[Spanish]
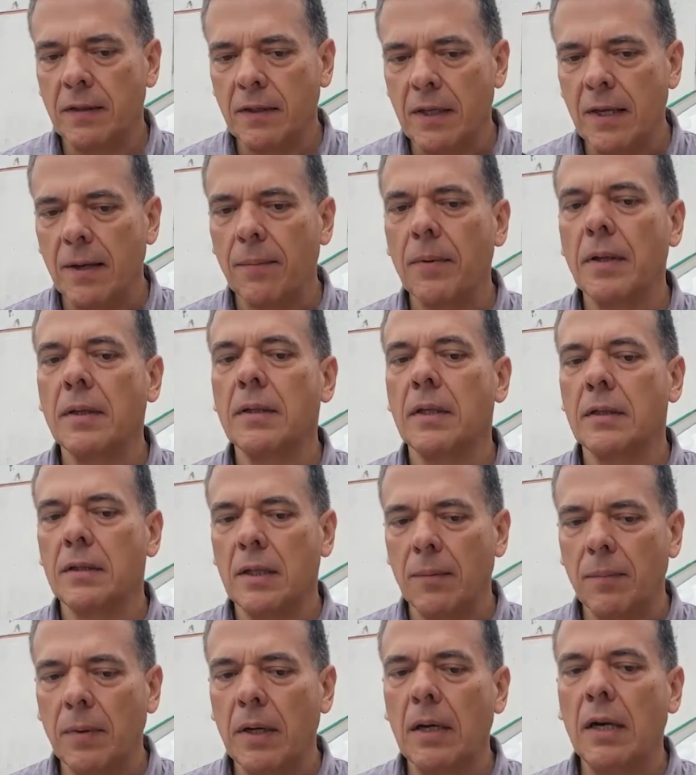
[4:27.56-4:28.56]
Efectivamente, el
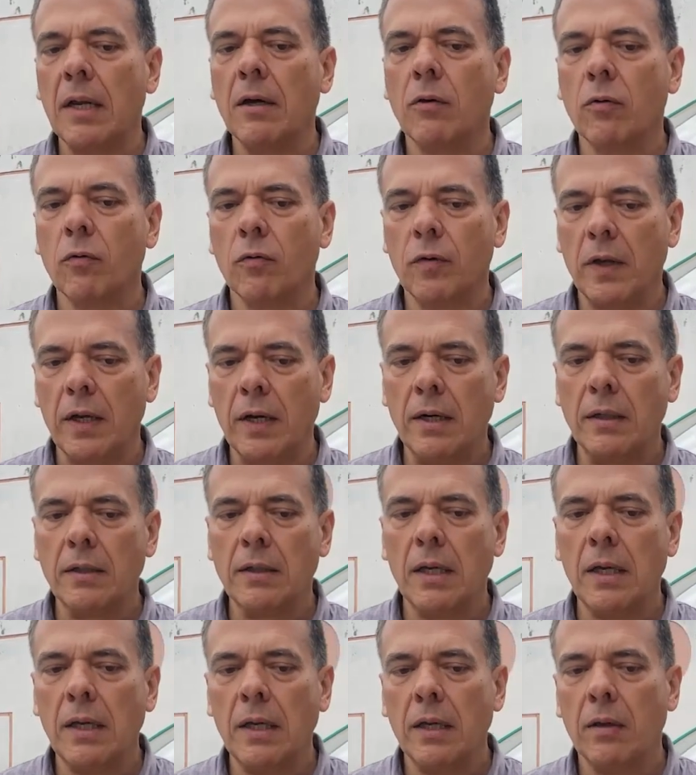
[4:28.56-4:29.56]
tema de las
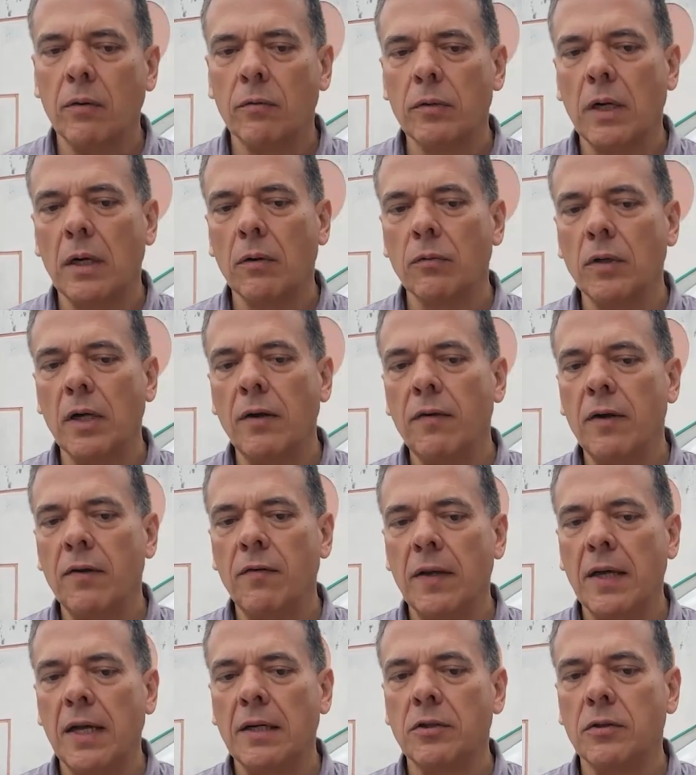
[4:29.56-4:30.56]
cubiertas y algunas
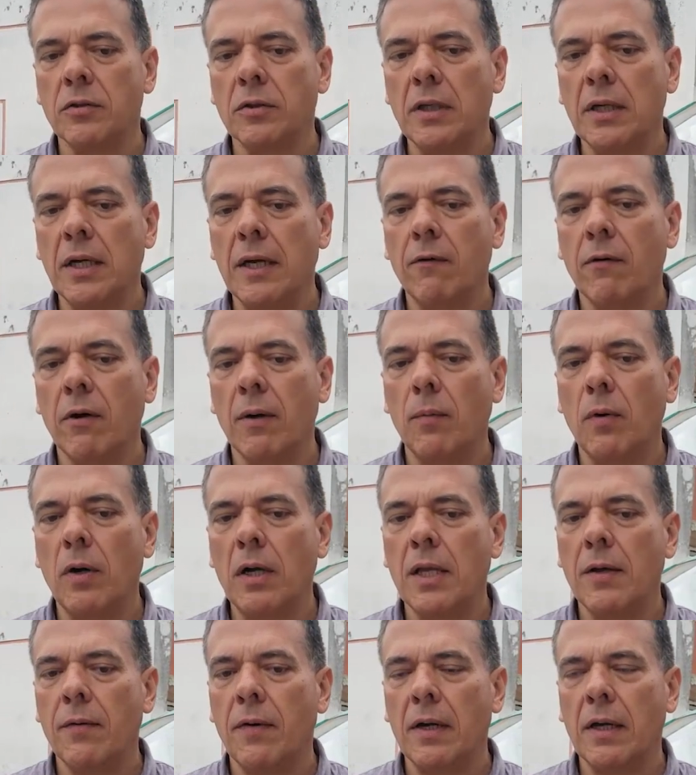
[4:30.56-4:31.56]
verificaciones que lo vamos
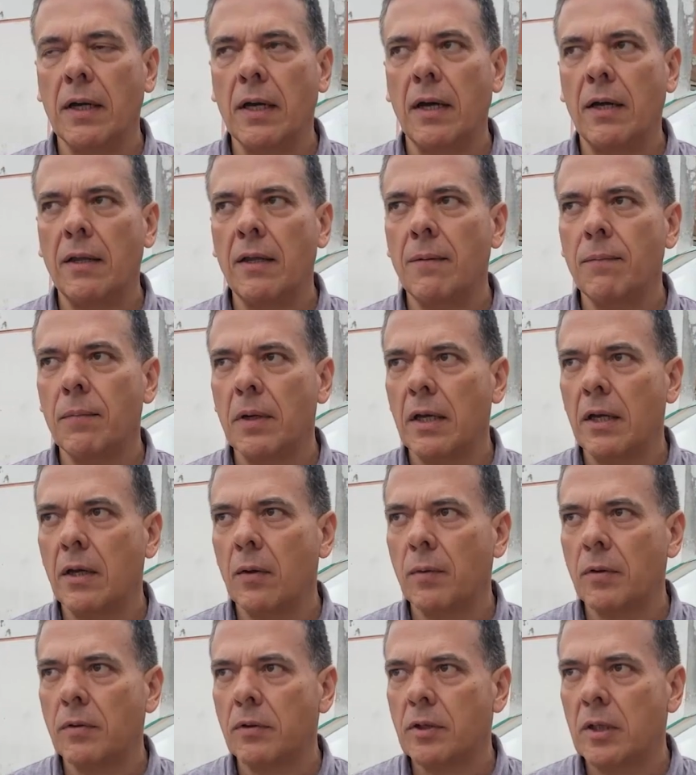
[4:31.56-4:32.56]
a llevar cada 10.000
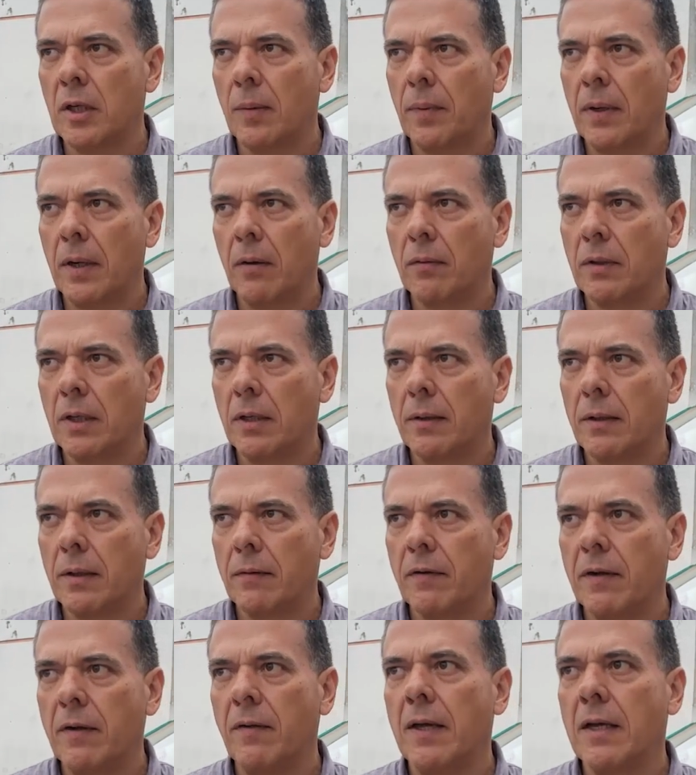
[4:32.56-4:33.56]
kilómetros también para
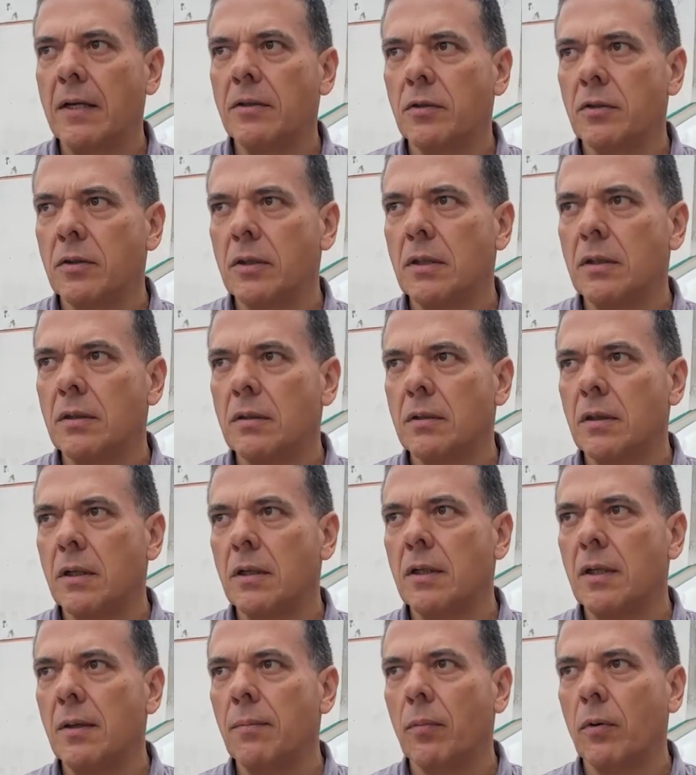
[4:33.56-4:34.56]
una verificación en,
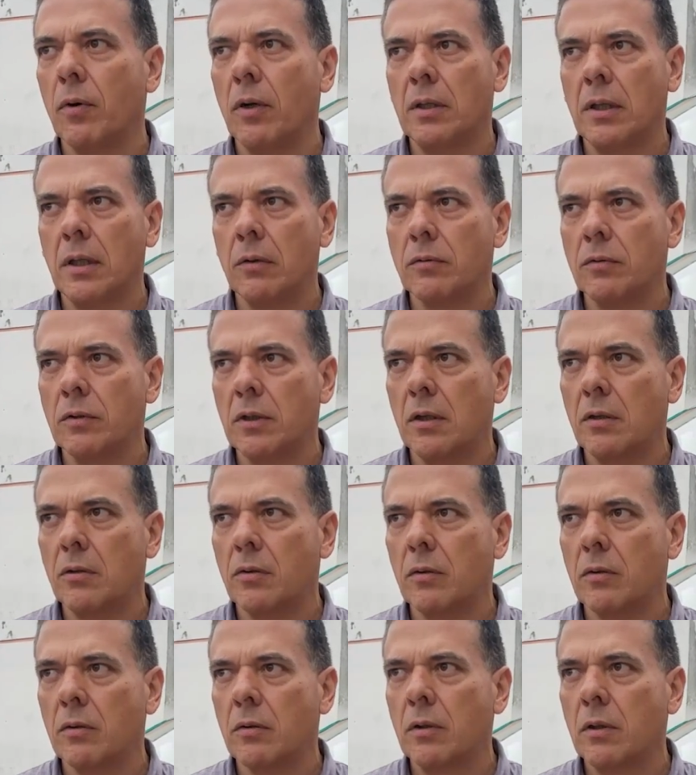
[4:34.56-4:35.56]
en Timbó hasta un
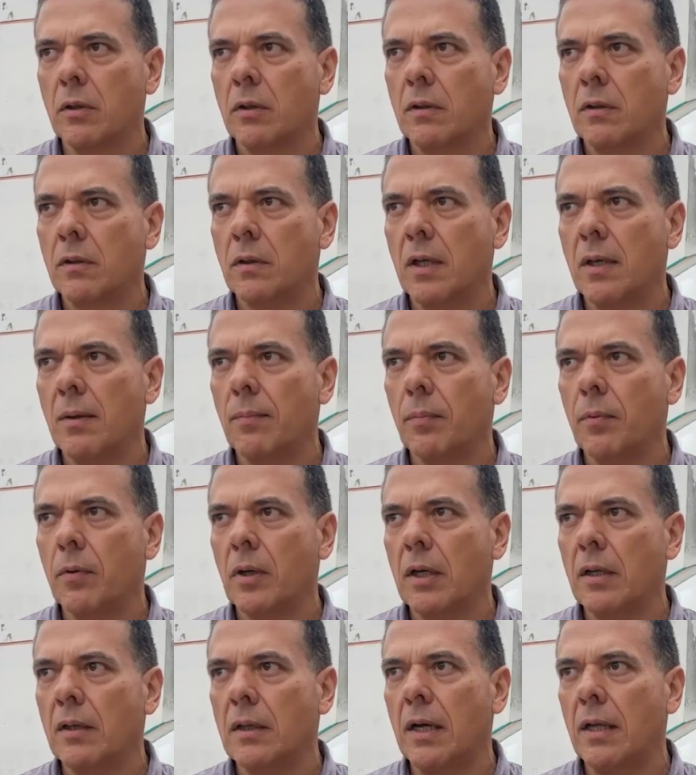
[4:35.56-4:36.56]
cierto
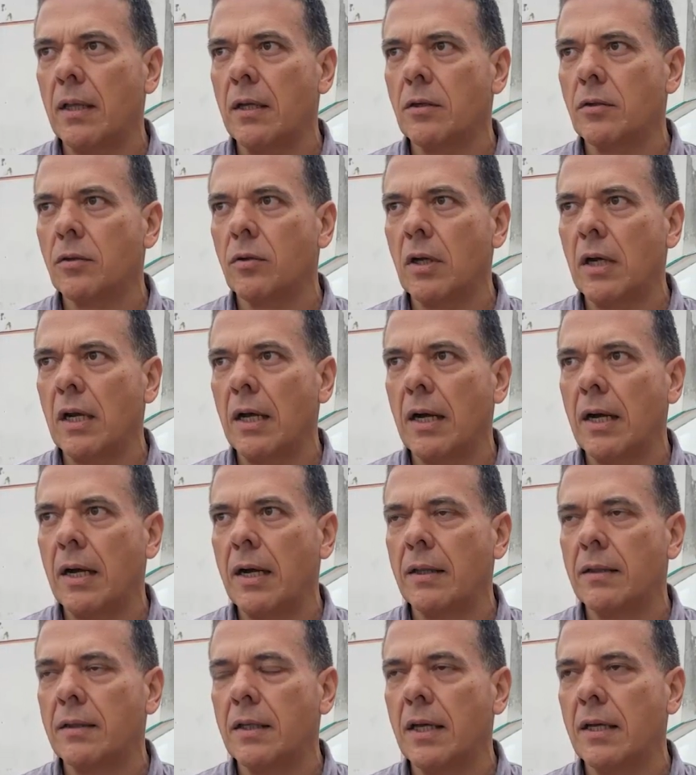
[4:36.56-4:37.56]
tiempo que está dentro de la
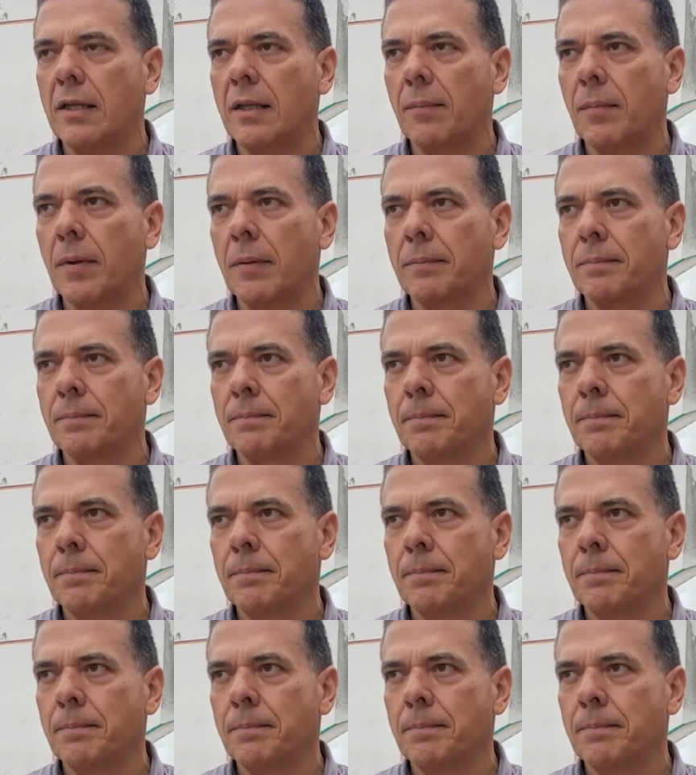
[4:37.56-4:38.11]
garantía también.